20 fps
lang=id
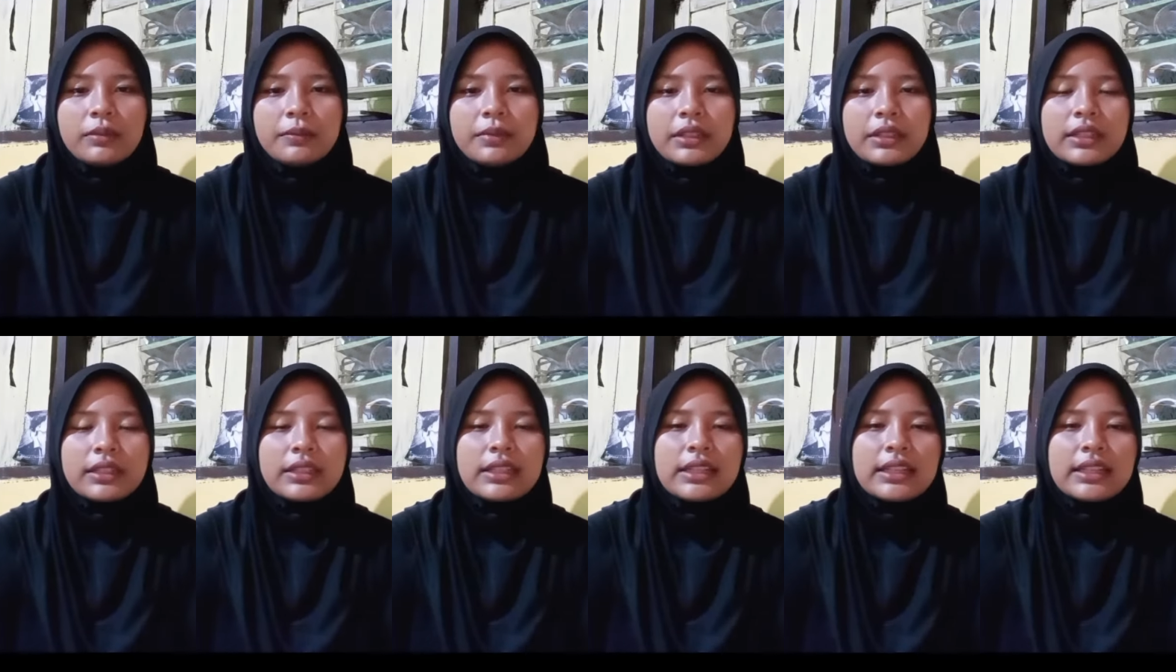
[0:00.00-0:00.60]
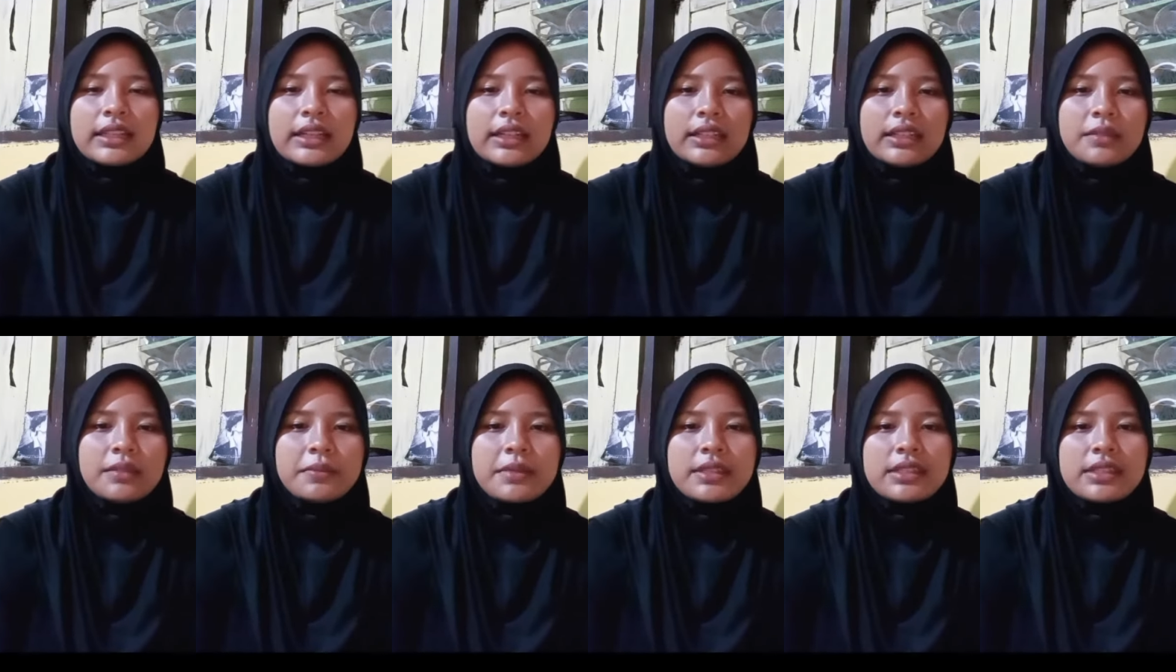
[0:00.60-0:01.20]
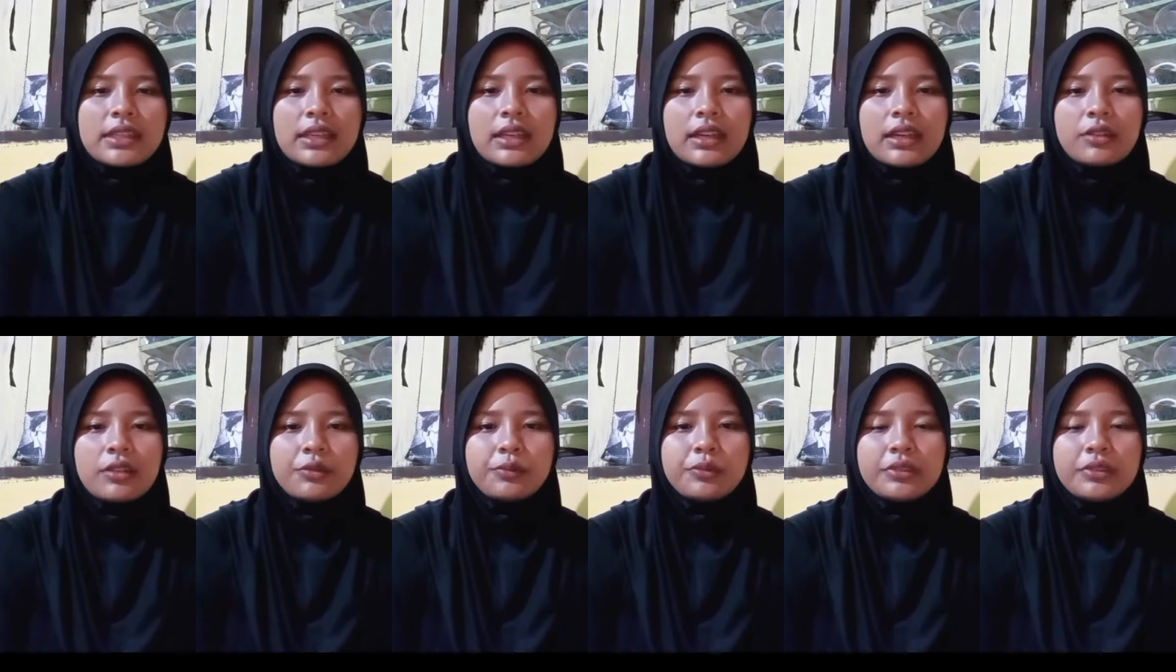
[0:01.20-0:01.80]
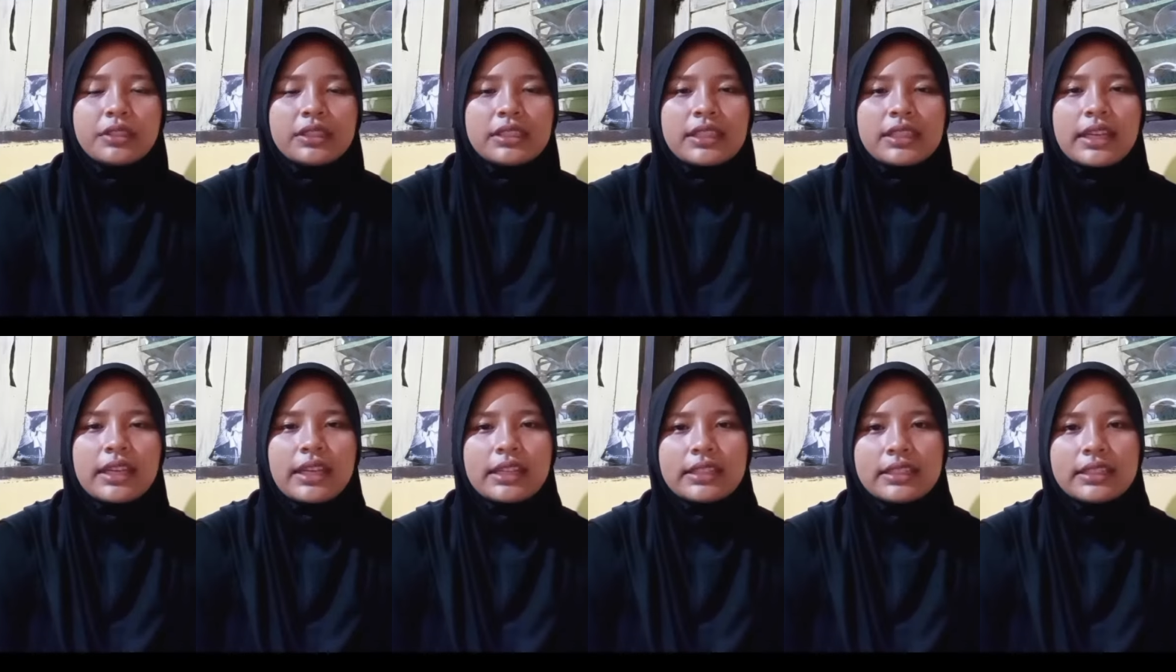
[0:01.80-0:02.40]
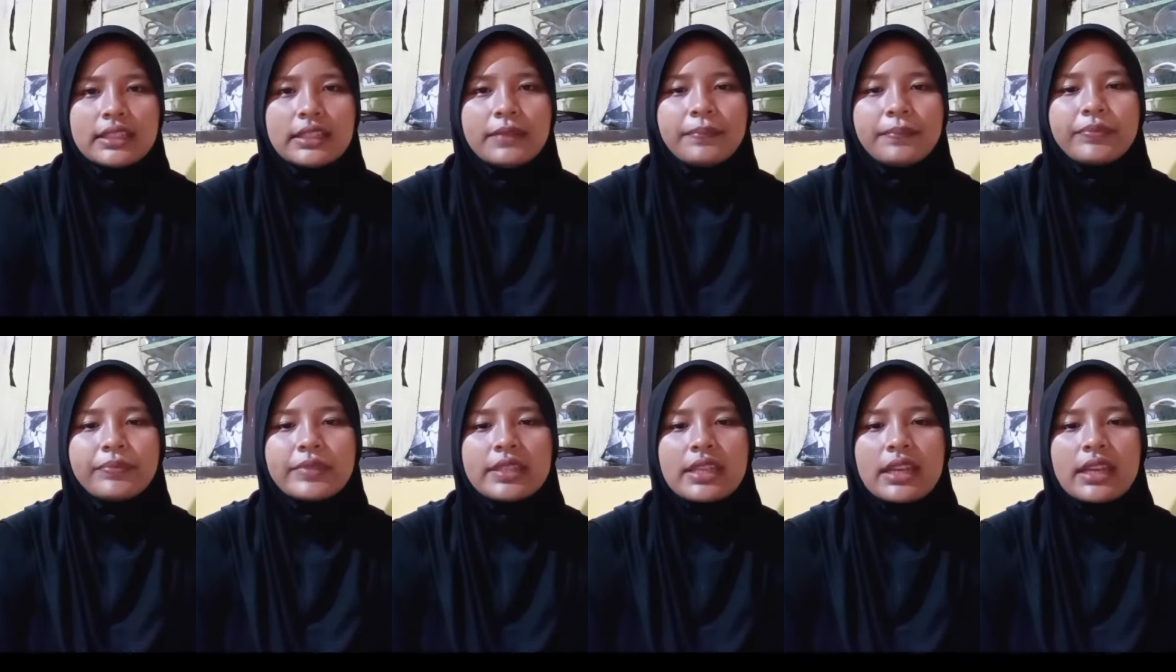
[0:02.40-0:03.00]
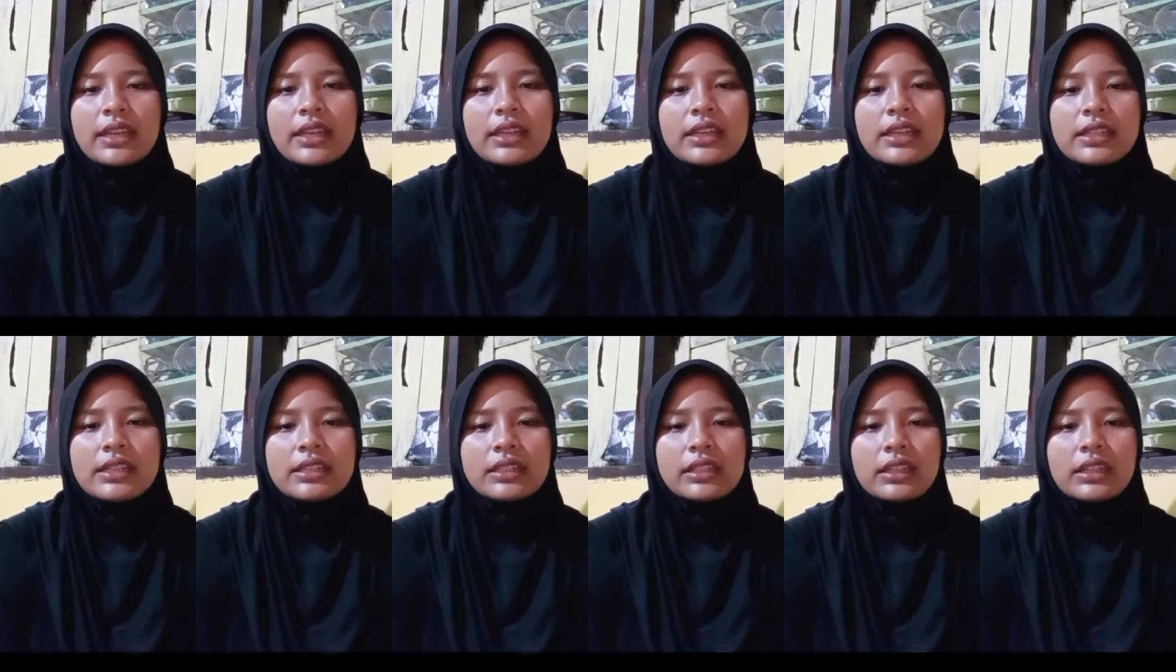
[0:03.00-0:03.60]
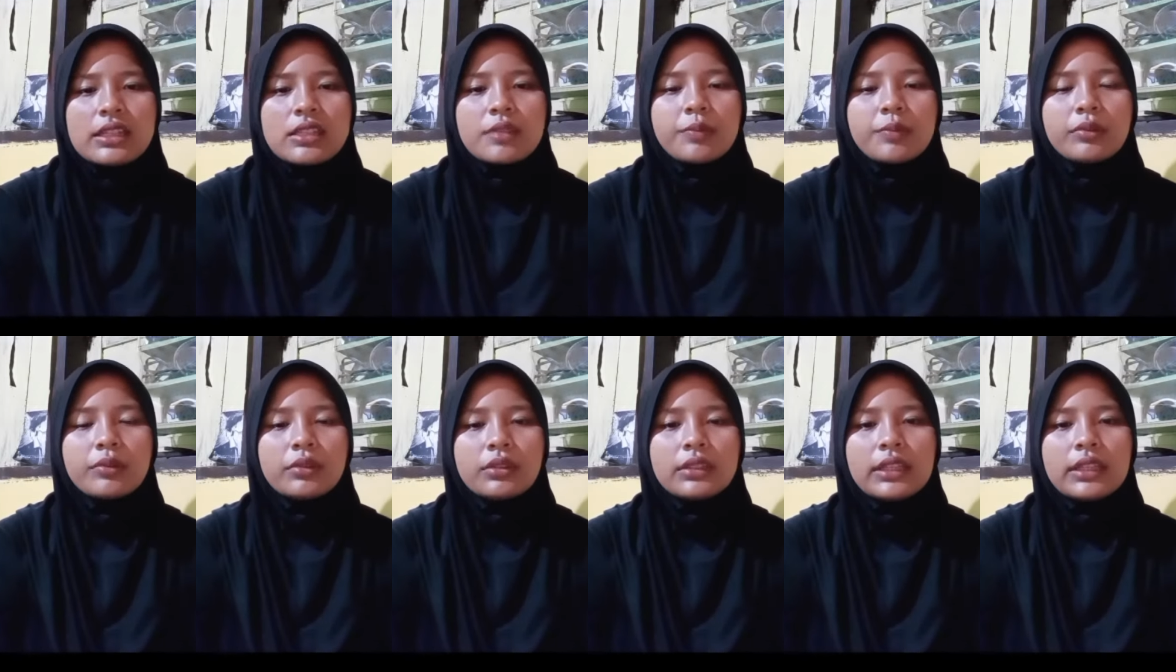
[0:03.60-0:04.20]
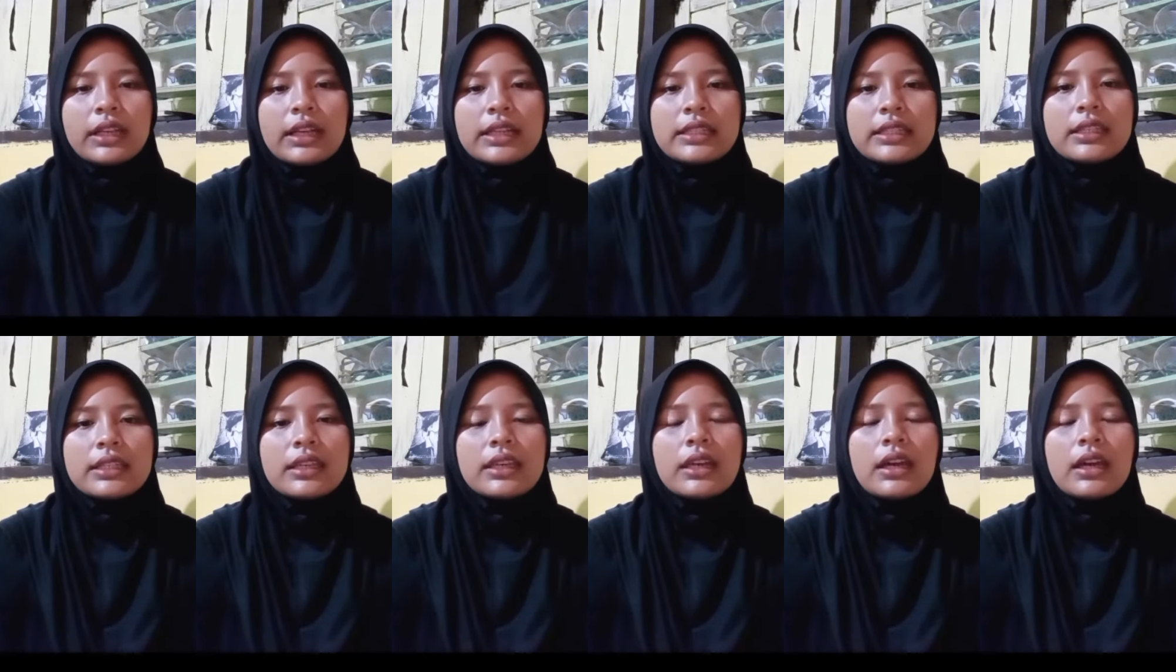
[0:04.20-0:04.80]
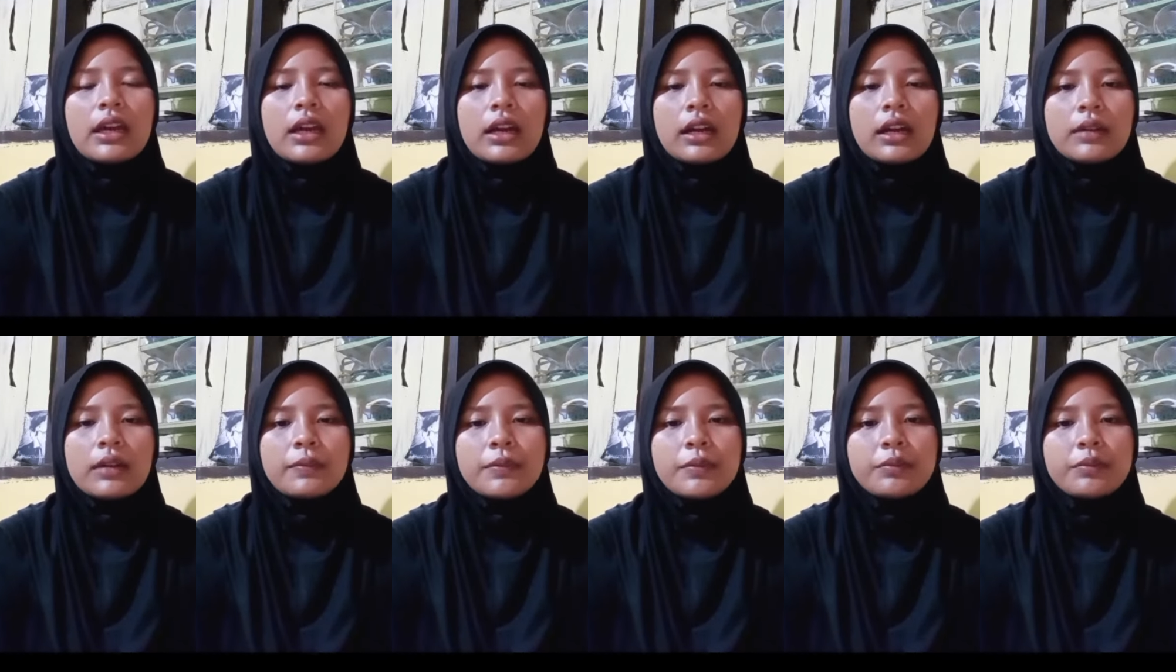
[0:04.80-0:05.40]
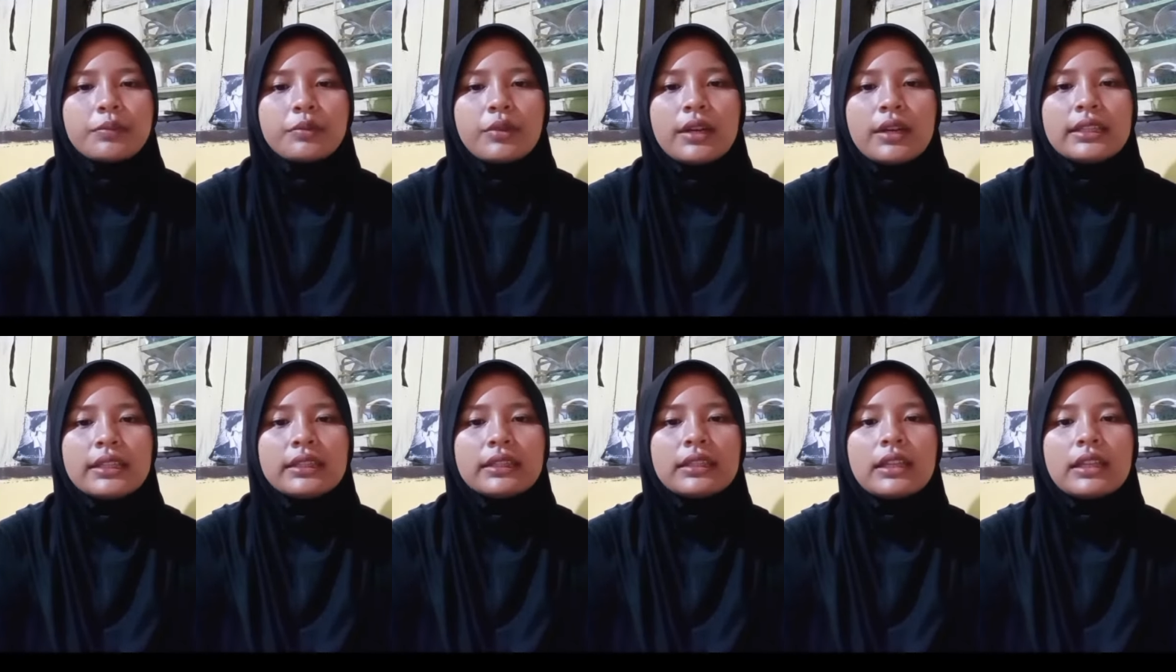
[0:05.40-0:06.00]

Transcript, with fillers: Perkenalkan nama saya Harum Putri Cahyani. Saya dari kelas 10 TKJ akan membuat